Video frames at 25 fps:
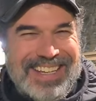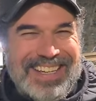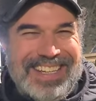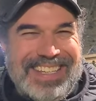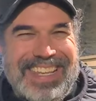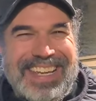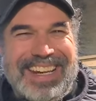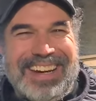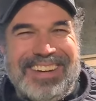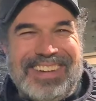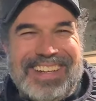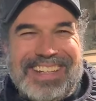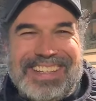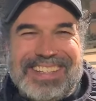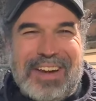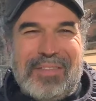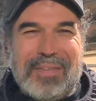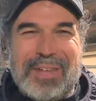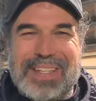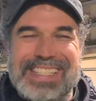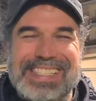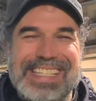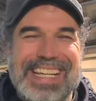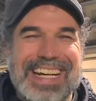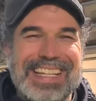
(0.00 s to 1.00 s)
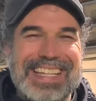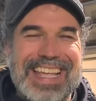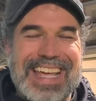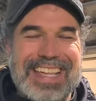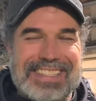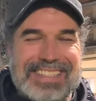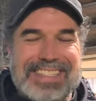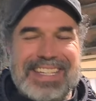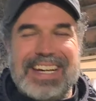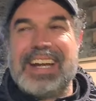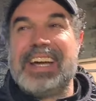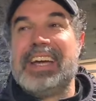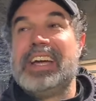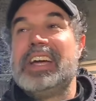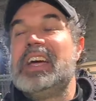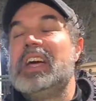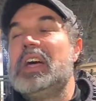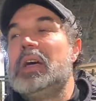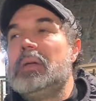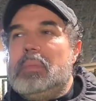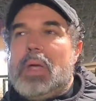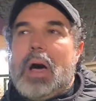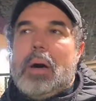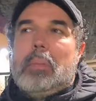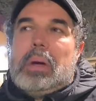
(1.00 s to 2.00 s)
è chiaramente la mezzala destra
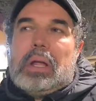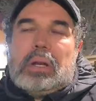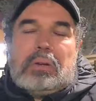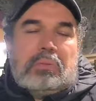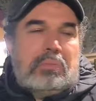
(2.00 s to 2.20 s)
no beh,